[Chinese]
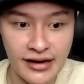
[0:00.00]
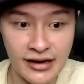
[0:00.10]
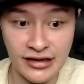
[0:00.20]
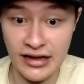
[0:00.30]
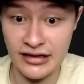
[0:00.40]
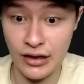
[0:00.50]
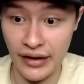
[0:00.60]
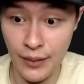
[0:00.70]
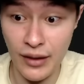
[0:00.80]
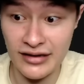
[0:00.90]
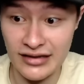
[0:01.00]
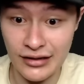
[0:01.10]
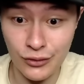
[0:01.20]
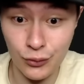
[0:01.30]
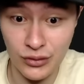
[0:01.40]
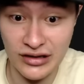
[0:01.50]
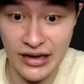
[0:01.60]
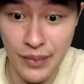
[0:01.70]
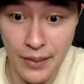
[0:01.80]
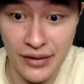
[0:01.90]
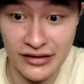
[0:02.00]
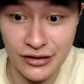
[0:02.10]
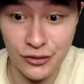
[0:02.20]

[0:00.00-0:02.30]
现在只要 KYC 入金一百美金，